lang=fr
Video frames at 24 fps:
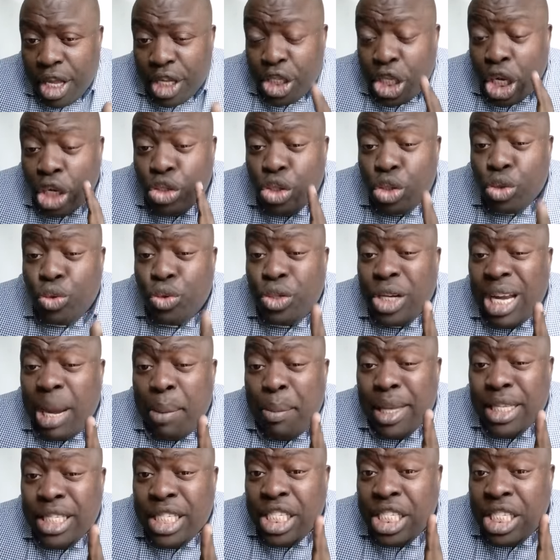Dans ce sujet, elle n'a
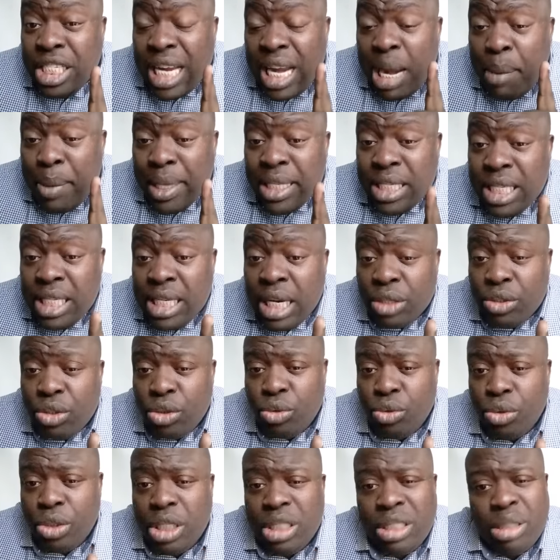pas dit, pas dit dans
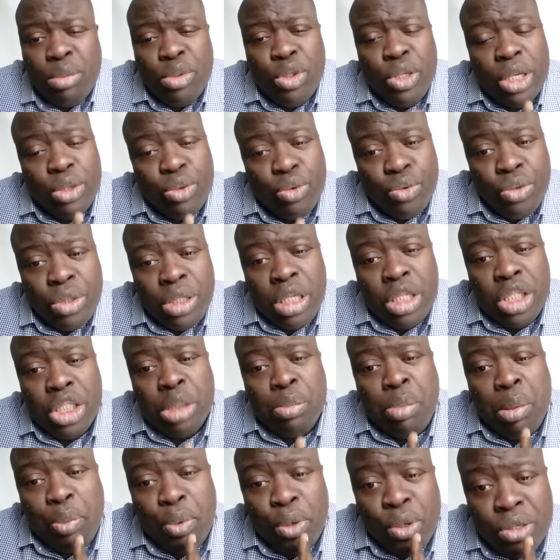ce sujet, je me suis excusé que
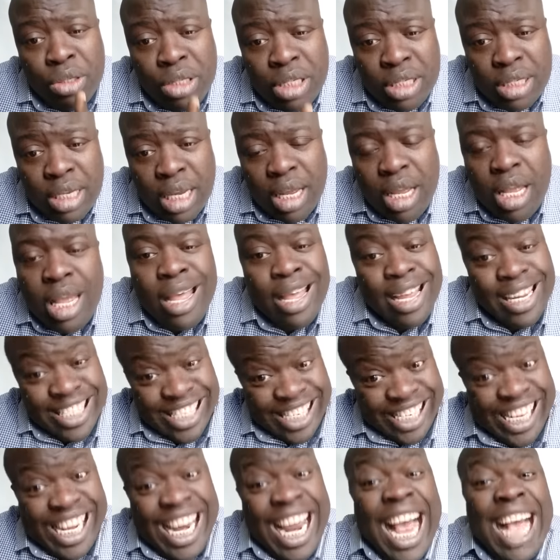je ne peux plus lui dire ça.
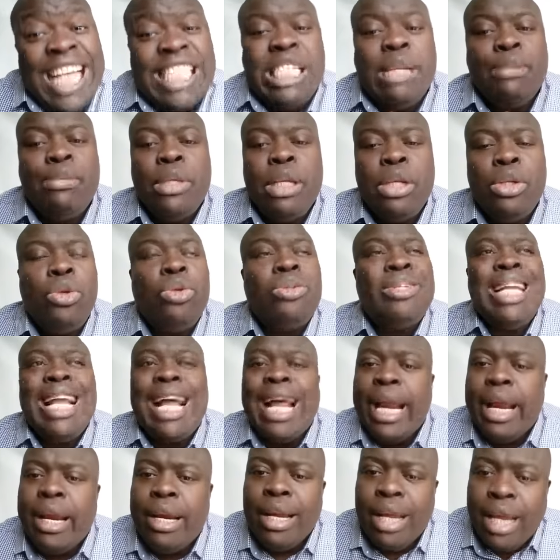J'ai accepté, donc c'est
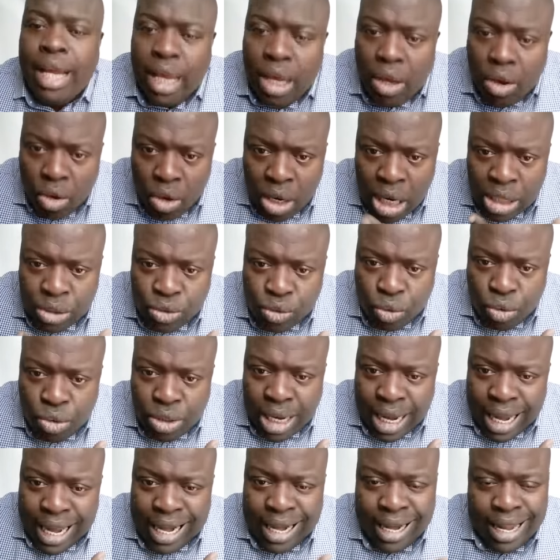la reine. On
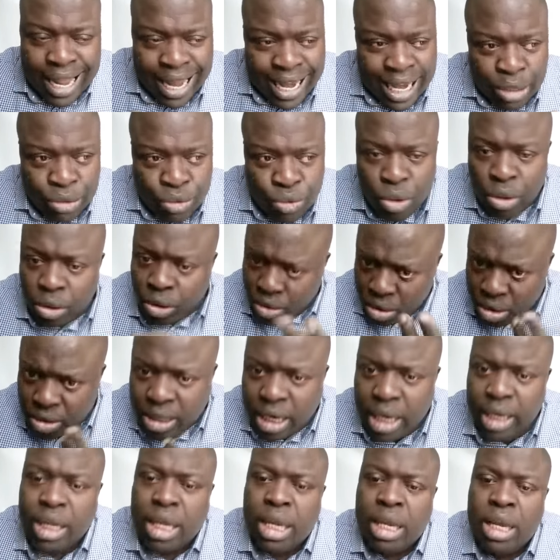l'excuse à elle, elle insulte,
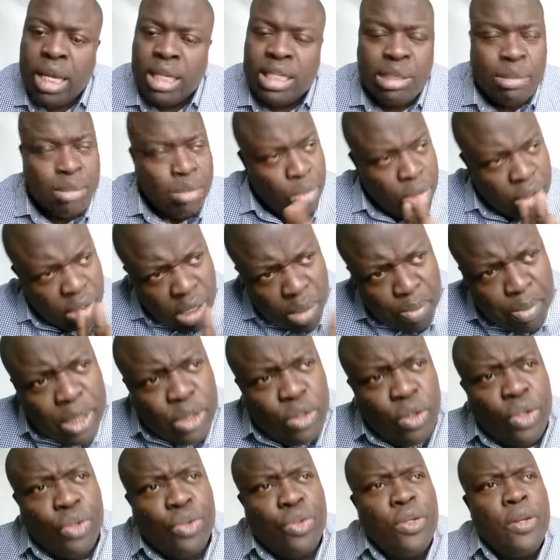c'est elle qui c'est Bon,
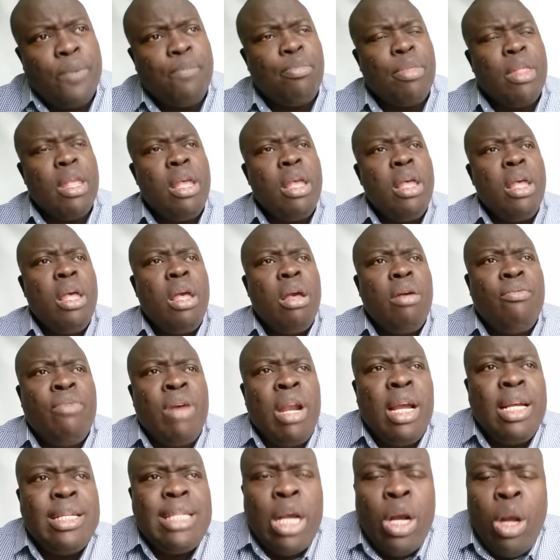passons dessus.
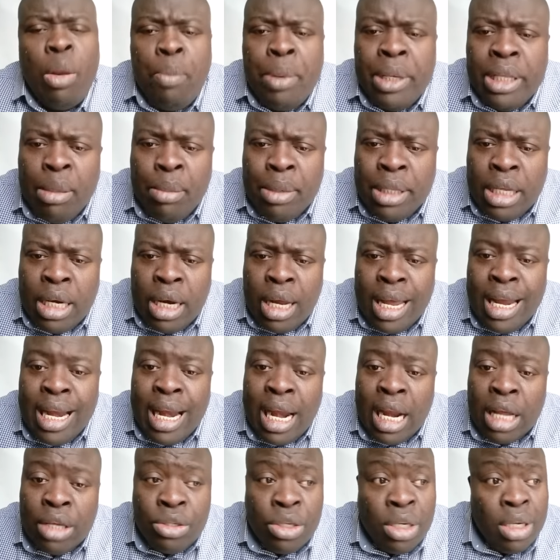Voilà que c'est encore pété, maintenant elle
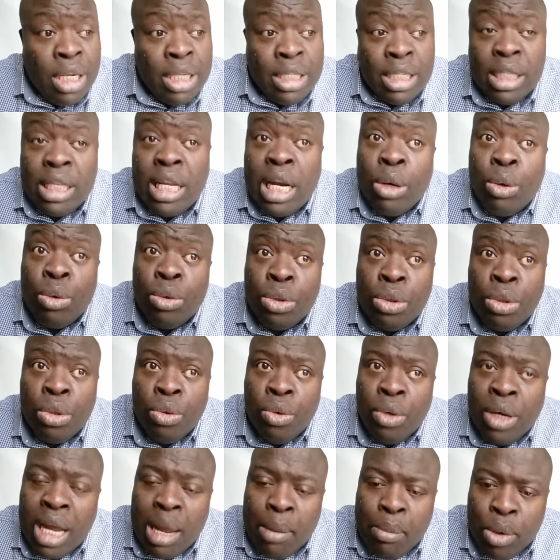a lancé, et c'était la goutte d'eau,
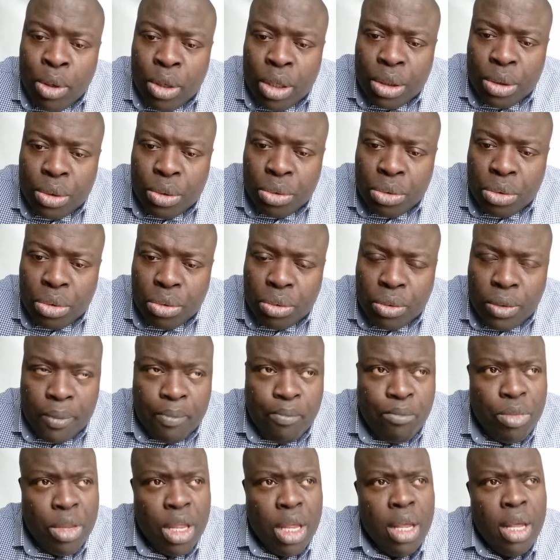le gars a bloqué tout, tout,
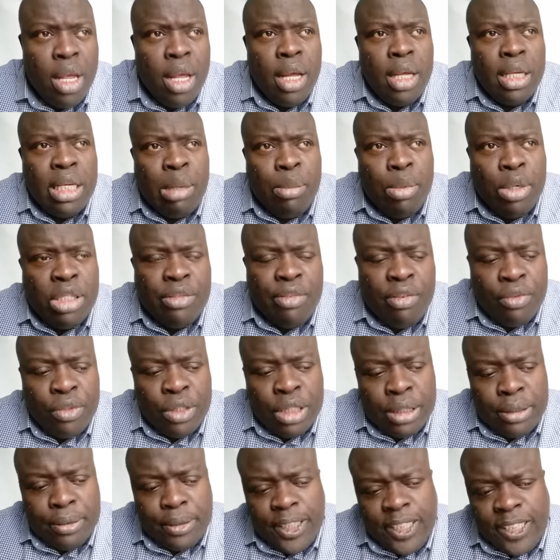tout. D'abord, je vais vous
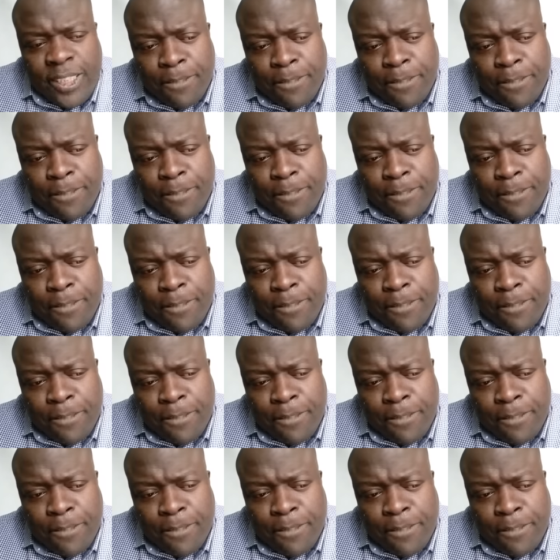dire,